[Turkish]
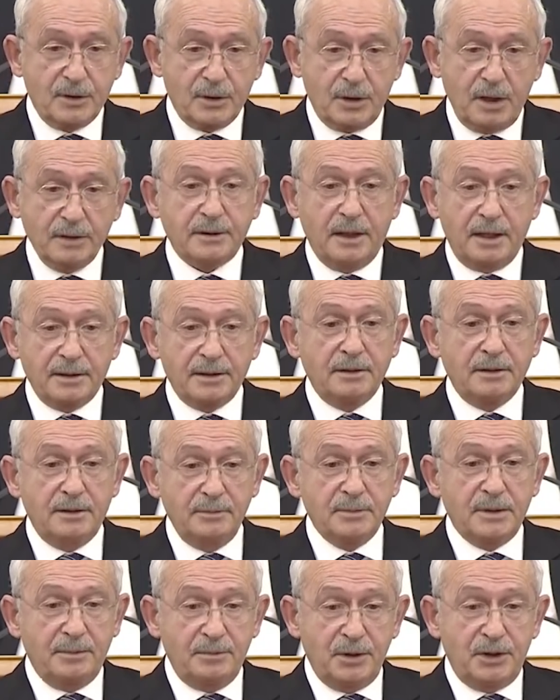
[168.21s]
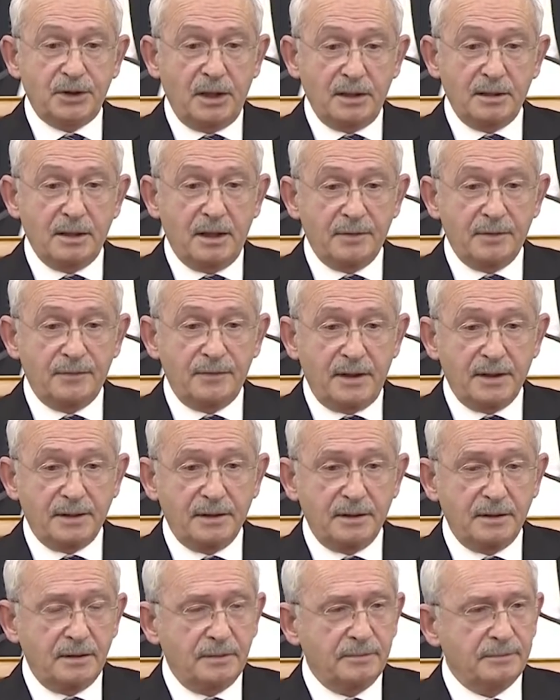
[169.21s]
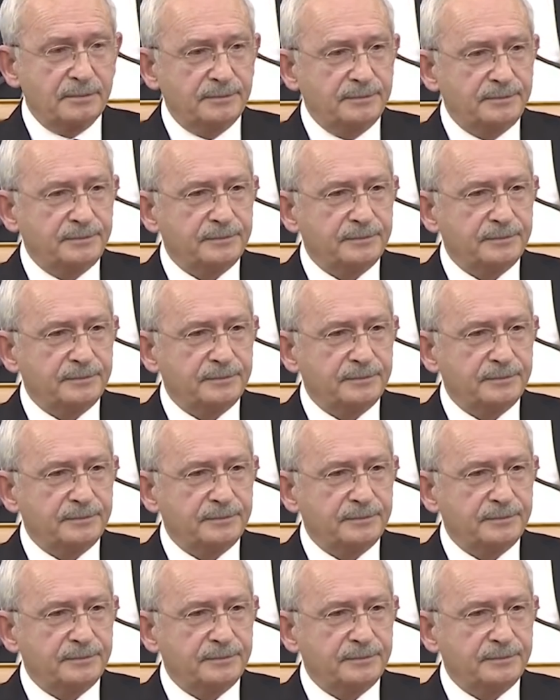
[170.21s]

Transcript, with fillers: Katar dedim de bir şey daha ifade edeyim.